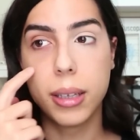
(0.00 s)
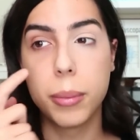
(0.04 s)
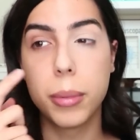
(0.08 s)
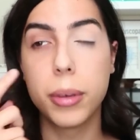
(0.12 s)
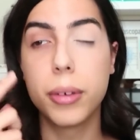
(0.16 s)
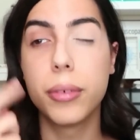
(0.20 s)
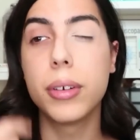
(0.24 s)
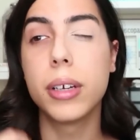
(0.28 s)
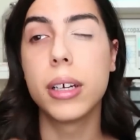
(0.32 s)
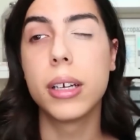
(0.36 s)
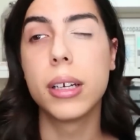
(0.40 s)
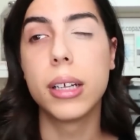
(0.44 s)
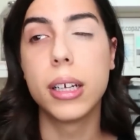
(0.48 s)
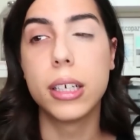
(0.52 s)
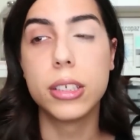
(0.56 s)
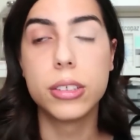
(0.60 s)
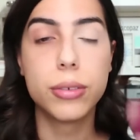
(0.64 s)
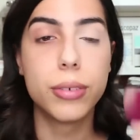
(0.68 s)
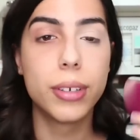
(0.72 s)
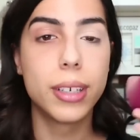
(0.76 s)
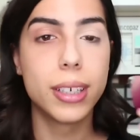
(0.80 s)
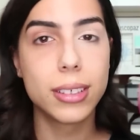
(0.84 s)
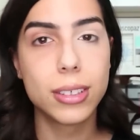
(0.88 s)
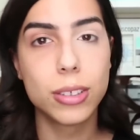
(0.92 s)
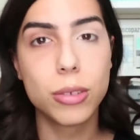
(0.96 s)
Dá pra ver a
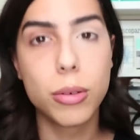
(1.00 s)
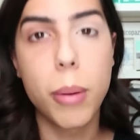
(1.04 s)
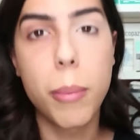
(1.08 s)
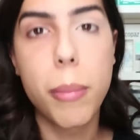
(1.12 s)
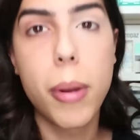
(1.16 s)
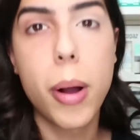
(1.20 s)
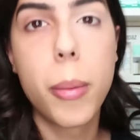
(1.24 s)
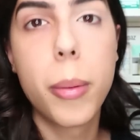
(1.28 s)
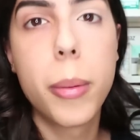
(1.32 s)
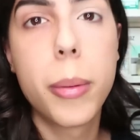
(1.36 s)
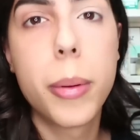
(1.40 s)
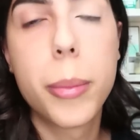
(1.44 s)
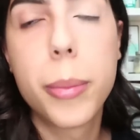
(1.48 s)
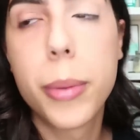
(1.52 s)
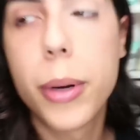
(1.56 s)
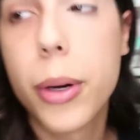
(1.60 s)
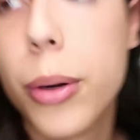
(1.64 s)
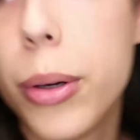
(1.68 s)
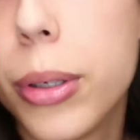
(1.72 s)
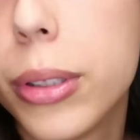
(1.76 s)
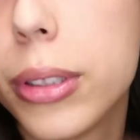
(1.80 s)
diferença de uma pálpebra pra